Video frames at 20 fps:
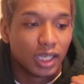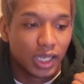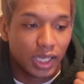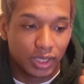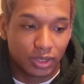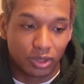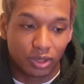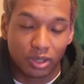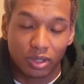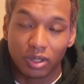
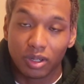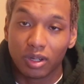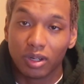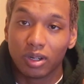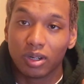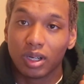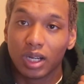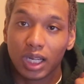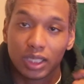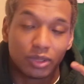えっ、ー、
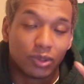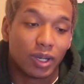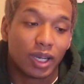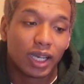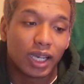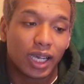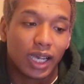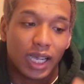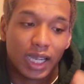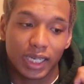とあとは
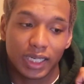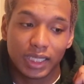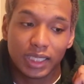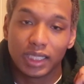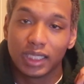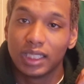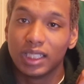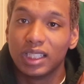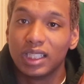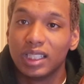
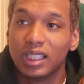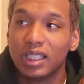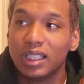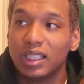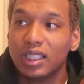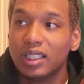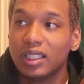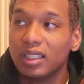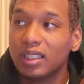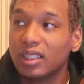
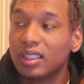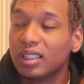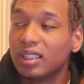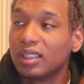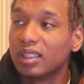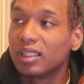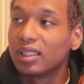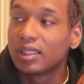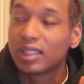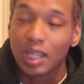カイリー
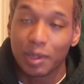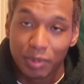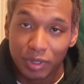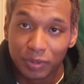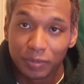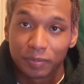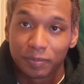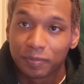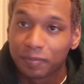7